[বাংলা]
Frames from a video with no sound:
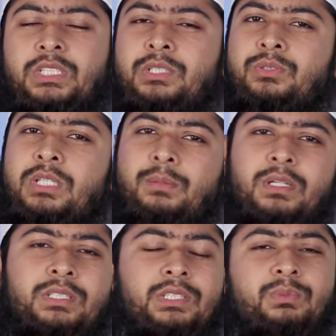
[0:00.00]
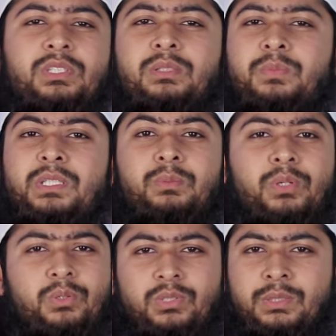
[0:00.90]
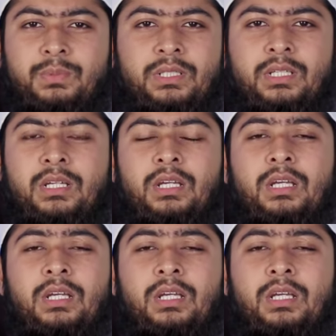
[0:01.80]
সেটা যদি আমার জীবনের বিনিময়ে হতে পারে